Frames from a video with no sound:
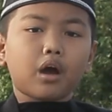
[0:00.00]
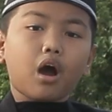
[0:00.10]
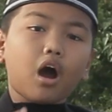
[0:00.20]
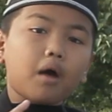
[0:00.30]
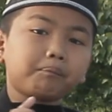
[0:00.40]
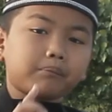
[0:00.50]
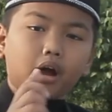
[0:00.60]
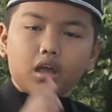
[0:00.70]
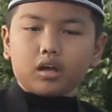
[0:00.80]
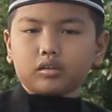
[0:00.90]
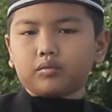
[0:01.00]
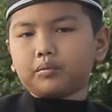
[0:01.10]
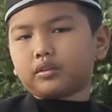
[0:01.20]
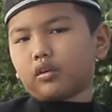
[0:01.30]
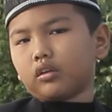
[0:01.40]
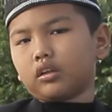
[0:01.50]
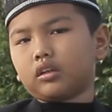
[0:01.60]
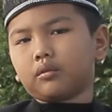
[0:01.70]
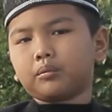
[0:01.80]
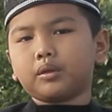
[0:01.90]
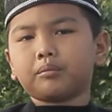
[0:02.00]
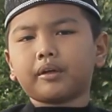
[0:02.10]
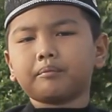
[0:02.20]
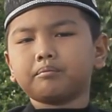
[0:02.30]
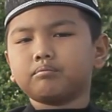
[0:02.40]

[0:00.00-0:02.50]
Apa yang diminta Allah Nabi Ibrahim?